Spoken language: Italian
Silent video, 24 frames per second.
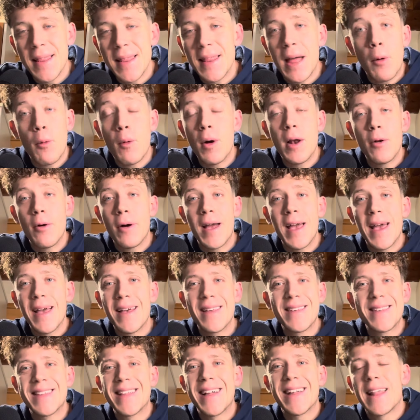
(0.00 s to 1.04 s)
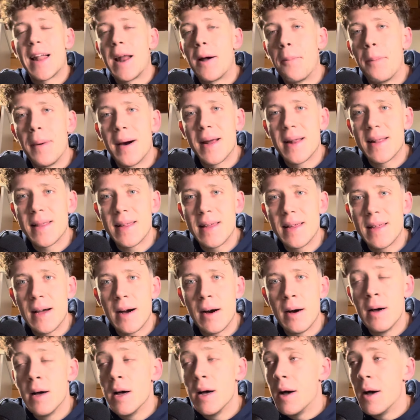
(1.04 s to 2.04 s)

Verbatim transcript: da quello che è stata la partita,